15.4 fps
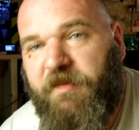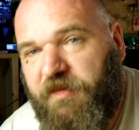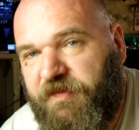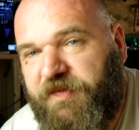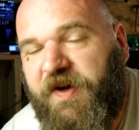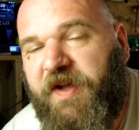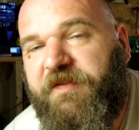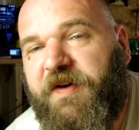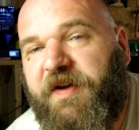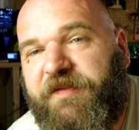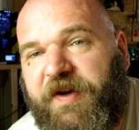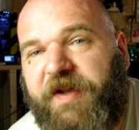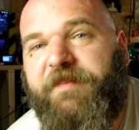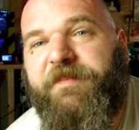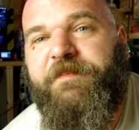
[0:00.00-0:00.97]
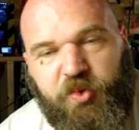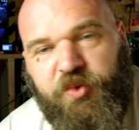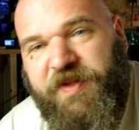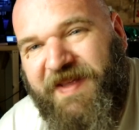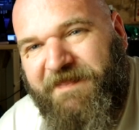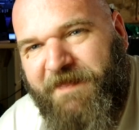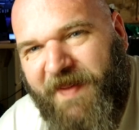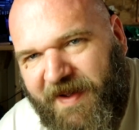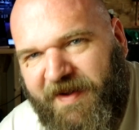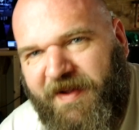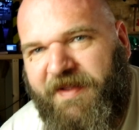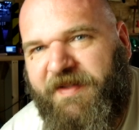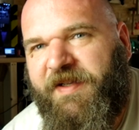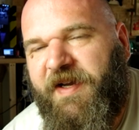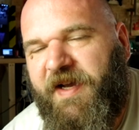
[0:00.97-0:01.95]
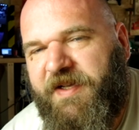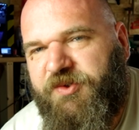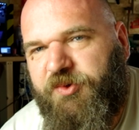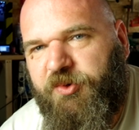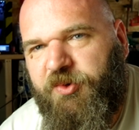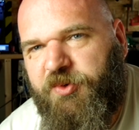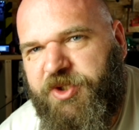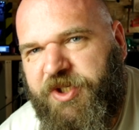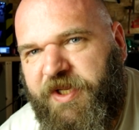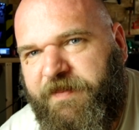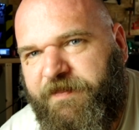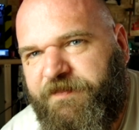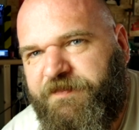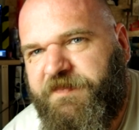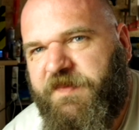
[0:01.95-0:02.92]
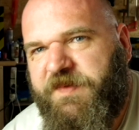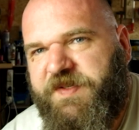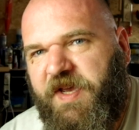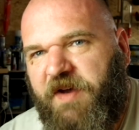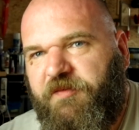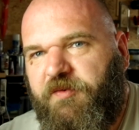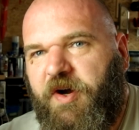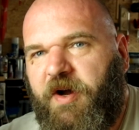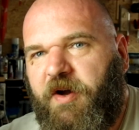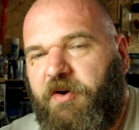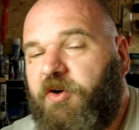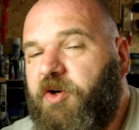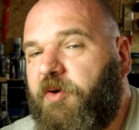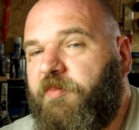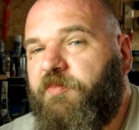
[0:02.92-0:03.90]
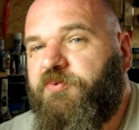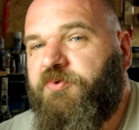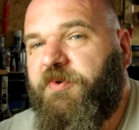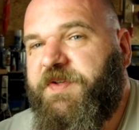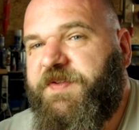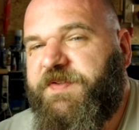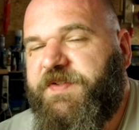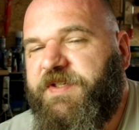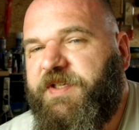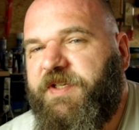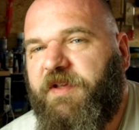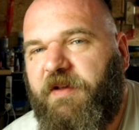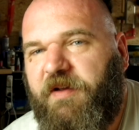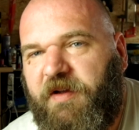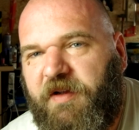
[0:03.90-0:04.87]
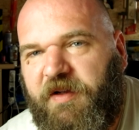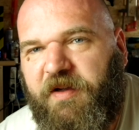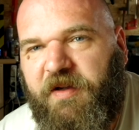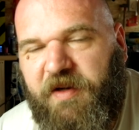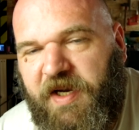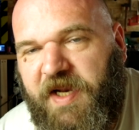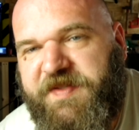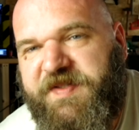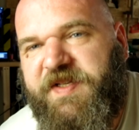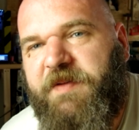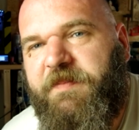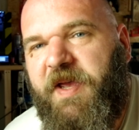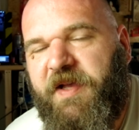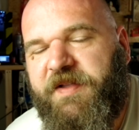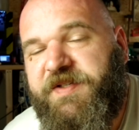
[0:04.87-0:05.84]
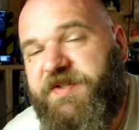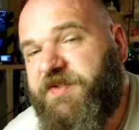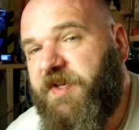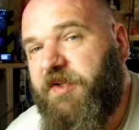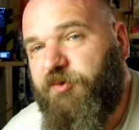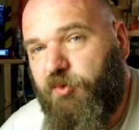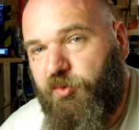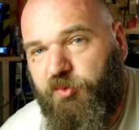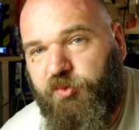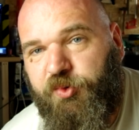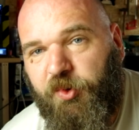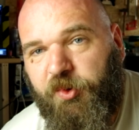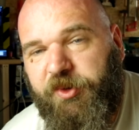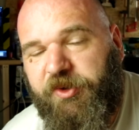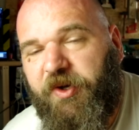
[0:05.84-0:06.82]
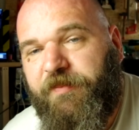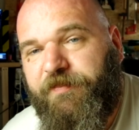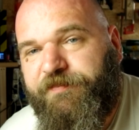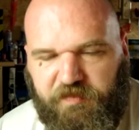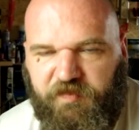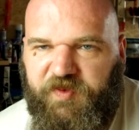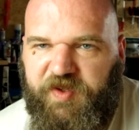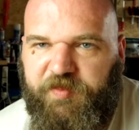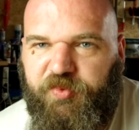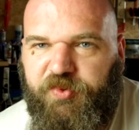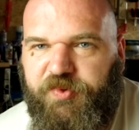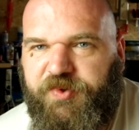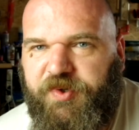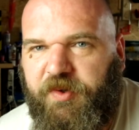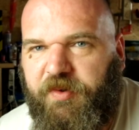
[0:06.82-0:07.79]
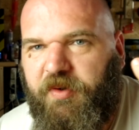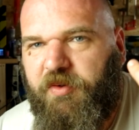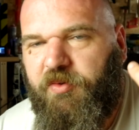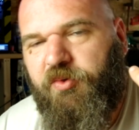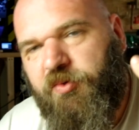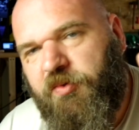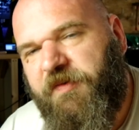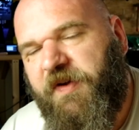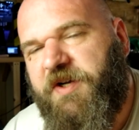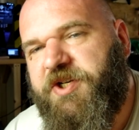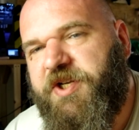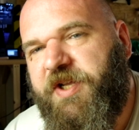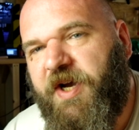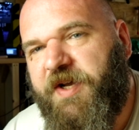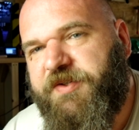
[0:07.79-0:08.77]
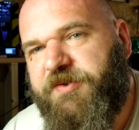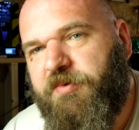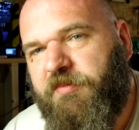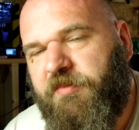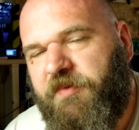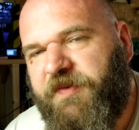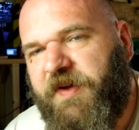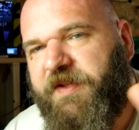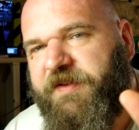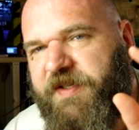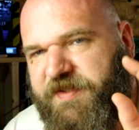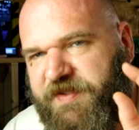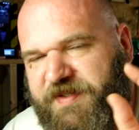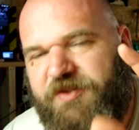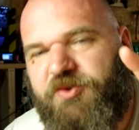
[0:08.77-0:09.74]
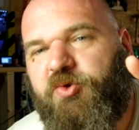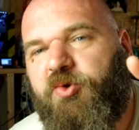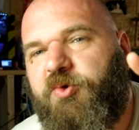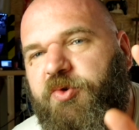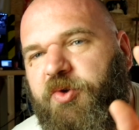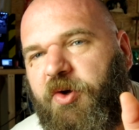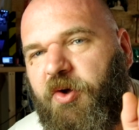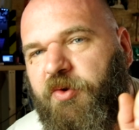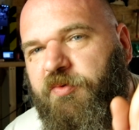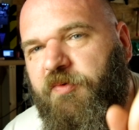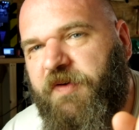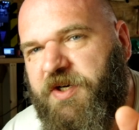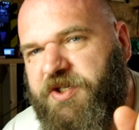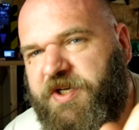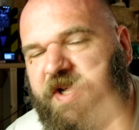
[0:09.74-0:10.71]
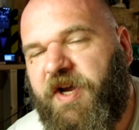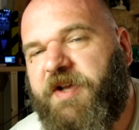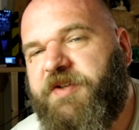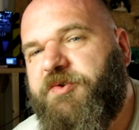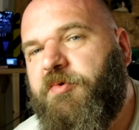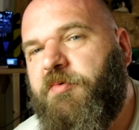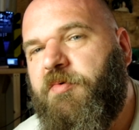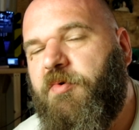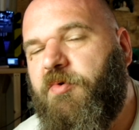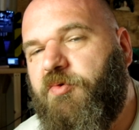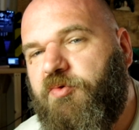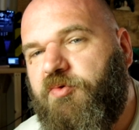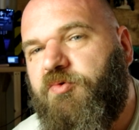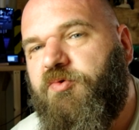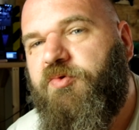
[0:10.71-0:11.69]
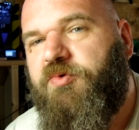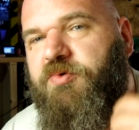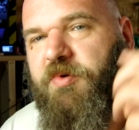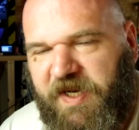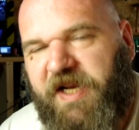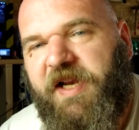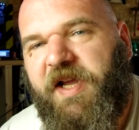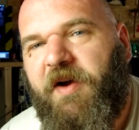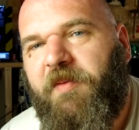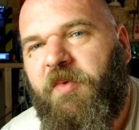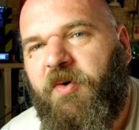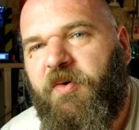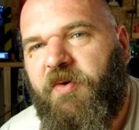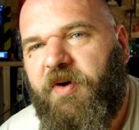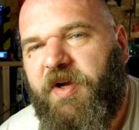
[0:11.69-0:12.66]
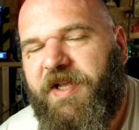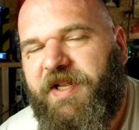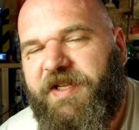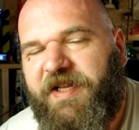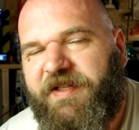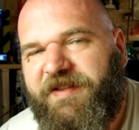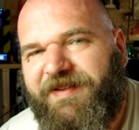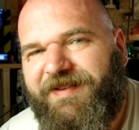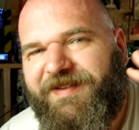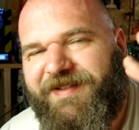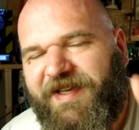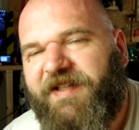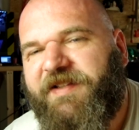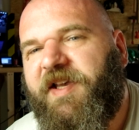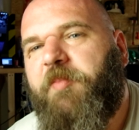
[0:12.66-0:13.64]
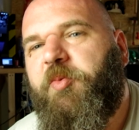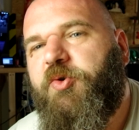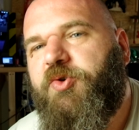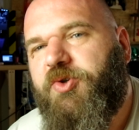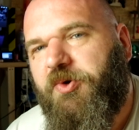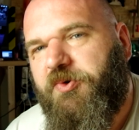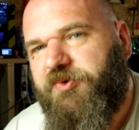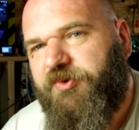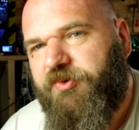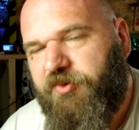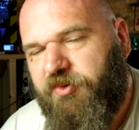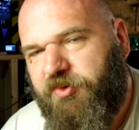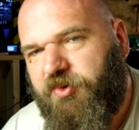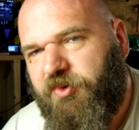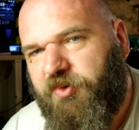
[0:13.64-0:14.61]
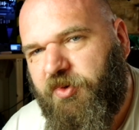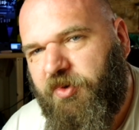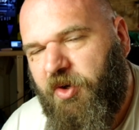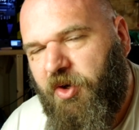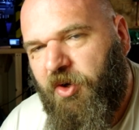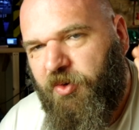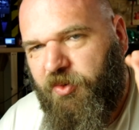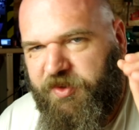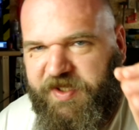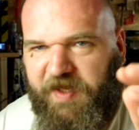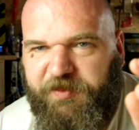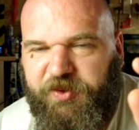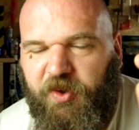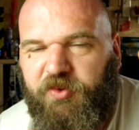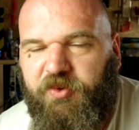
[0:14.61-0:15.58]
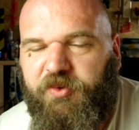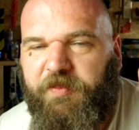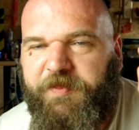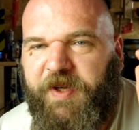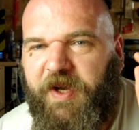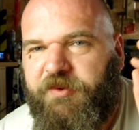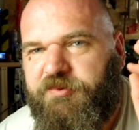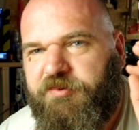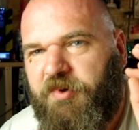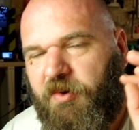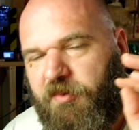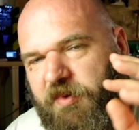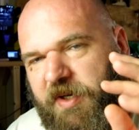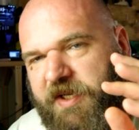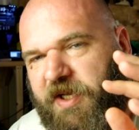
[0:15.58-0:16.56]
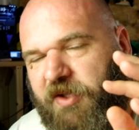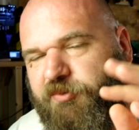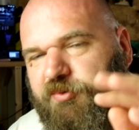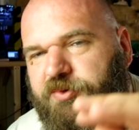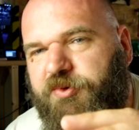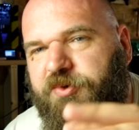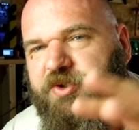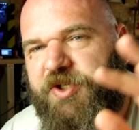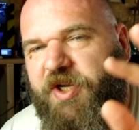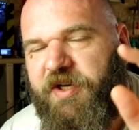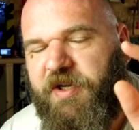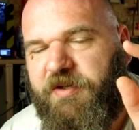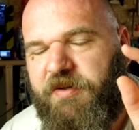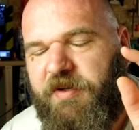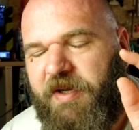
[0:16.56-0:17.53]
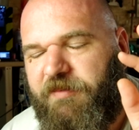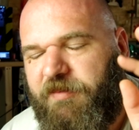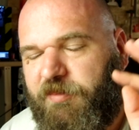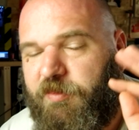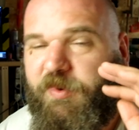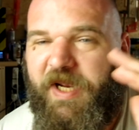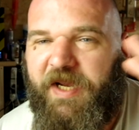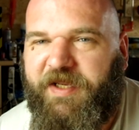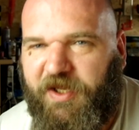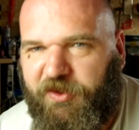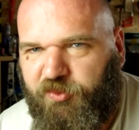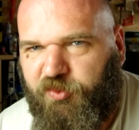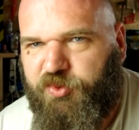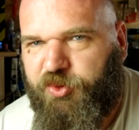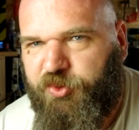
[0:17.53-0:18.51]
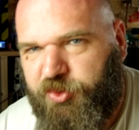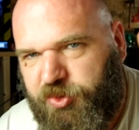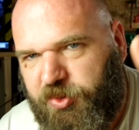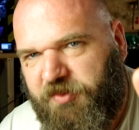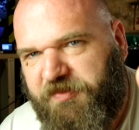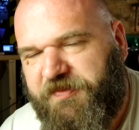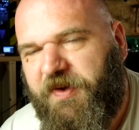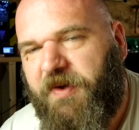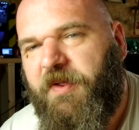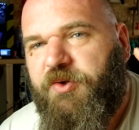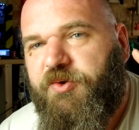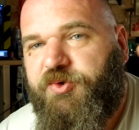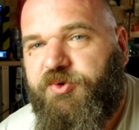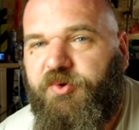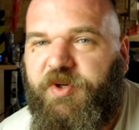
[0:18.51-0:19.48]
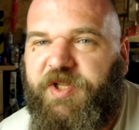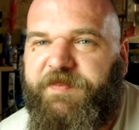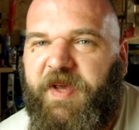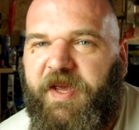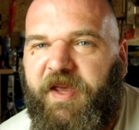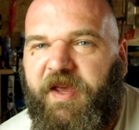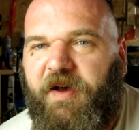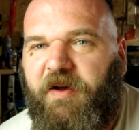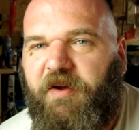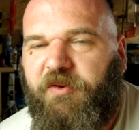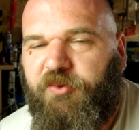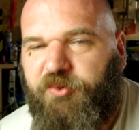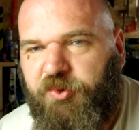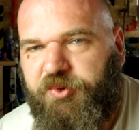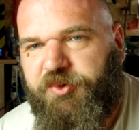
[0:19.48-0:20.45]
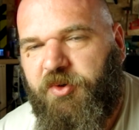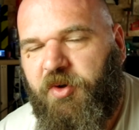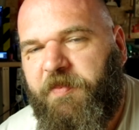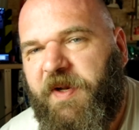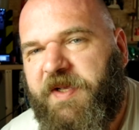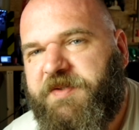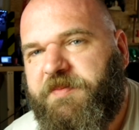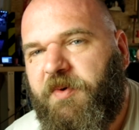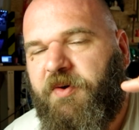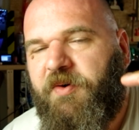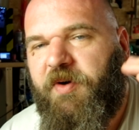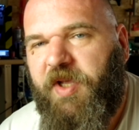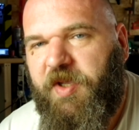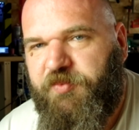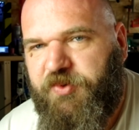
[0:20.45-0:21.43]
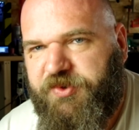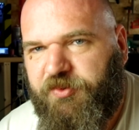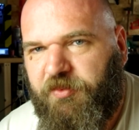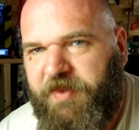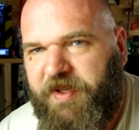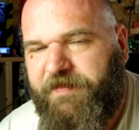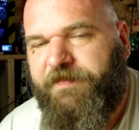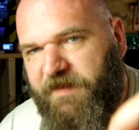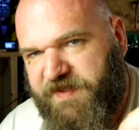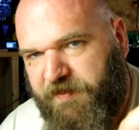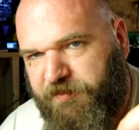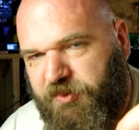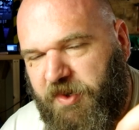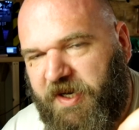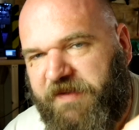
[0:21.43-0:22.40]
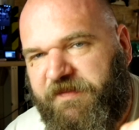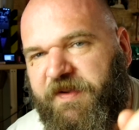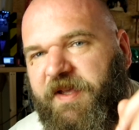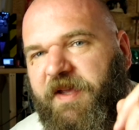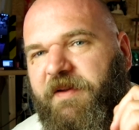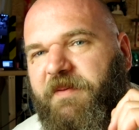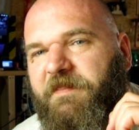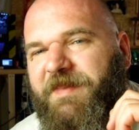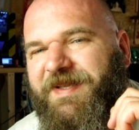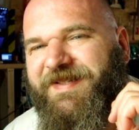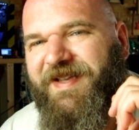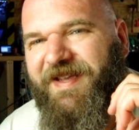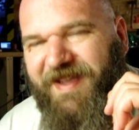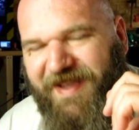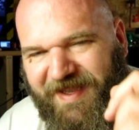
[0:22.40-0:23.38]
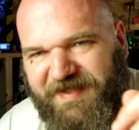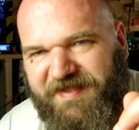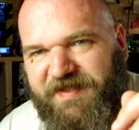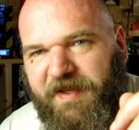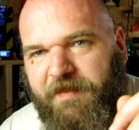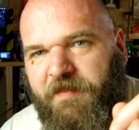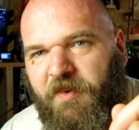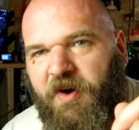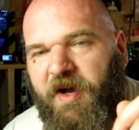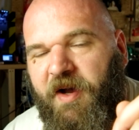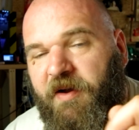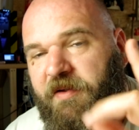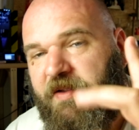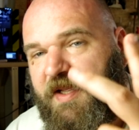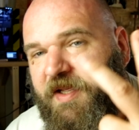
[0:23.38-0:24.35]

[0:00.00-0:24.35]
Vrai, vrai, vrai. Une des parades à ce danger, c'est avoir, comme pour ici, euh, la Sigma R17 ou d'autres, des buses nouvelle génération, enfin des extrudeurs nouvelle génération, où clairement, il y a très très peu de chances que le capteur de température ou la cartouche de ou la cartouche de chauffe se libère de son emplacement et puisse tomber. Ça peut arriver, mais c'est extrêmement rare.